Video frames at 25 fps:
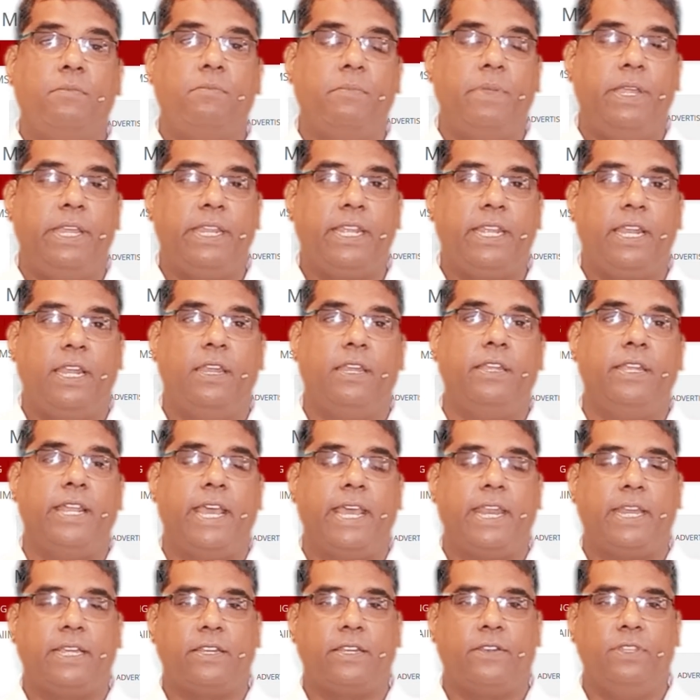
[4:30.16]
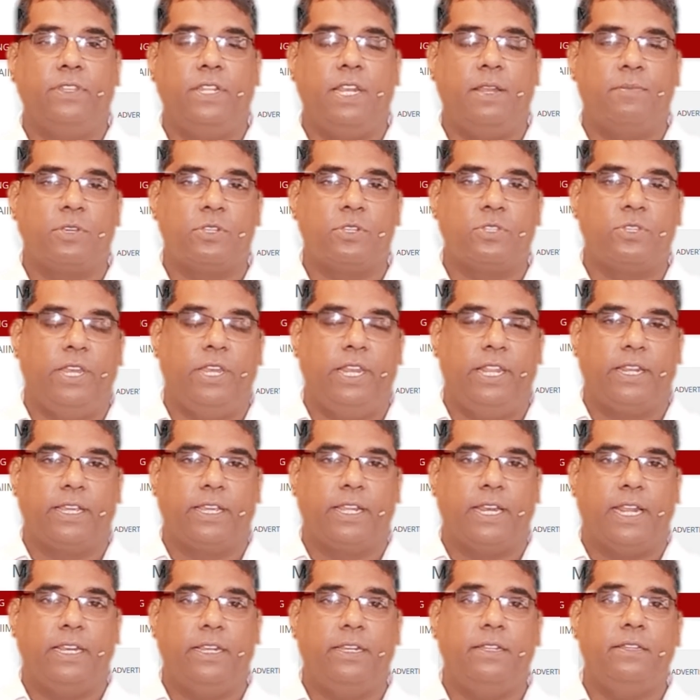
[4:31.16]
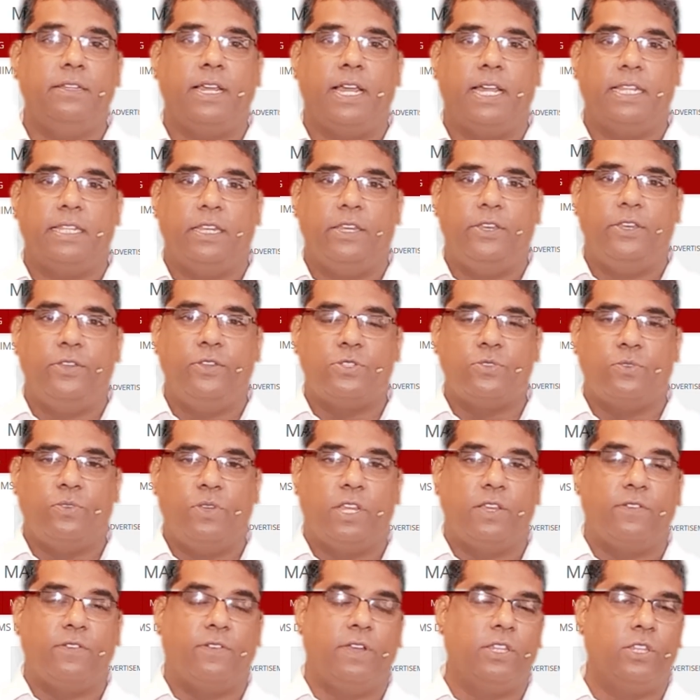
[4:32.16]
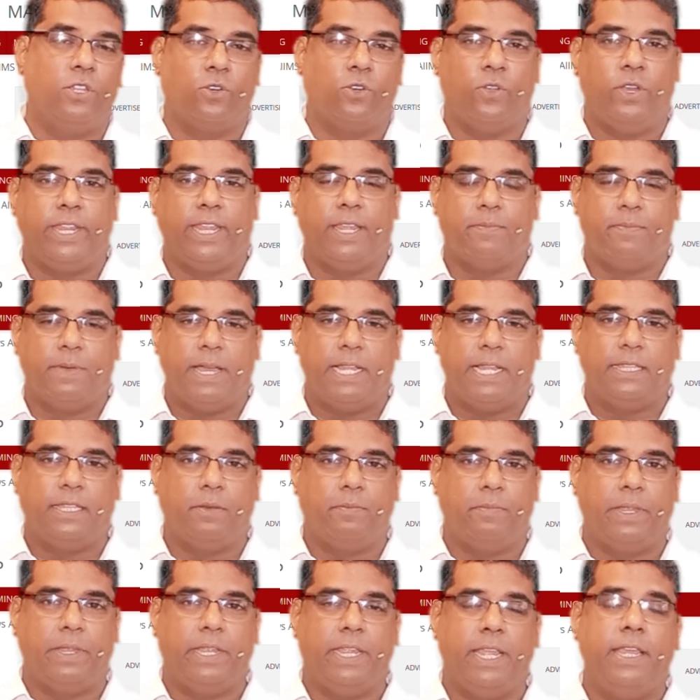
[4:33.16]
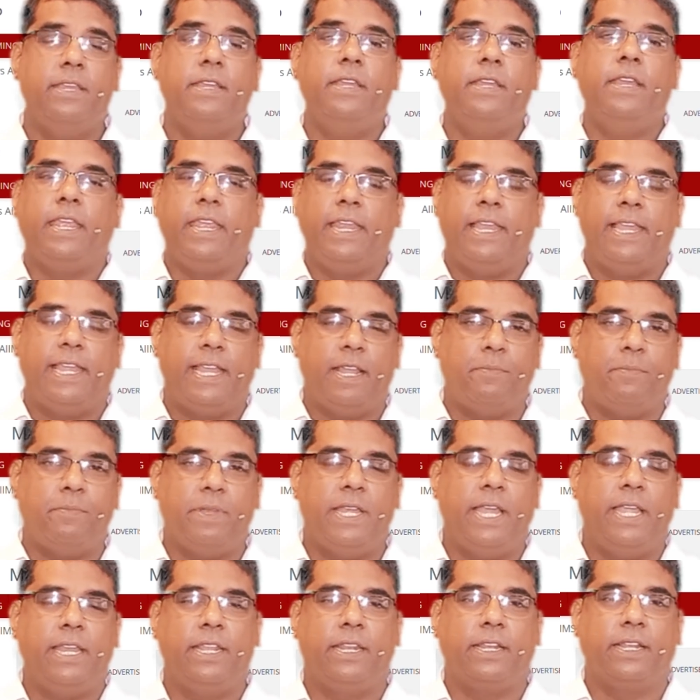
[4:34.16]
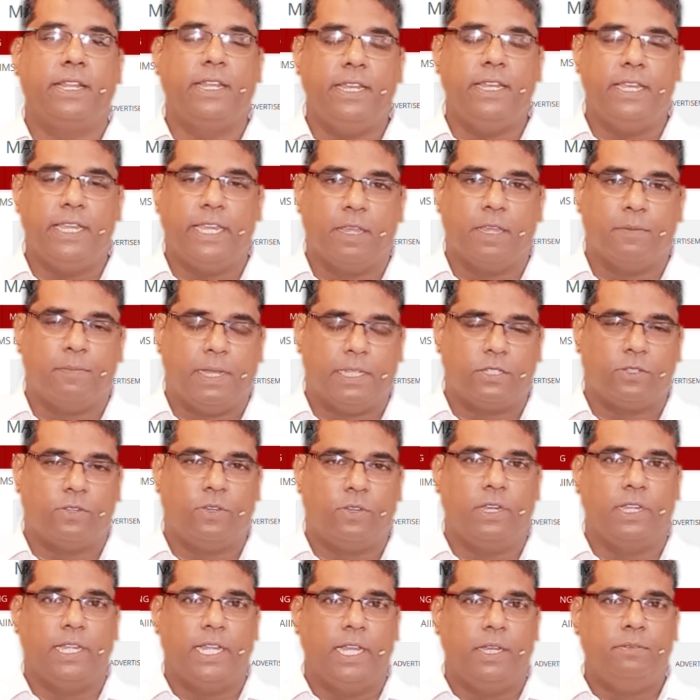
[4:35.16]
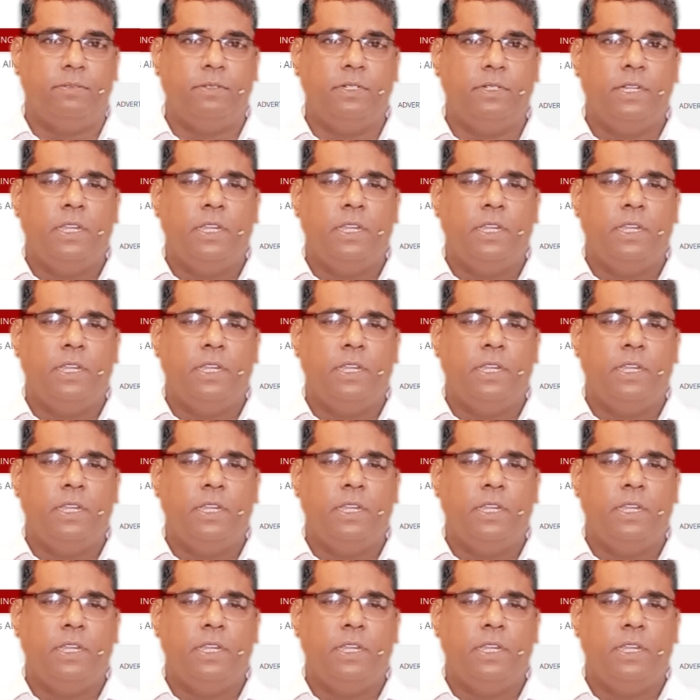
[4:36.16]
மெடிக்கல் டைரக்டர் வந்து நமக்கு சொல்லியிருக்கிறாரு அந்த நியூஸ் உங்களுக்கு வந்திருக்கோம் நீங்கள் பார்த்துருப்பீங்க இல்லைனா பின்னாடி இருக்குது நீங்கள் பார்த்துக்கொள்ளுங்க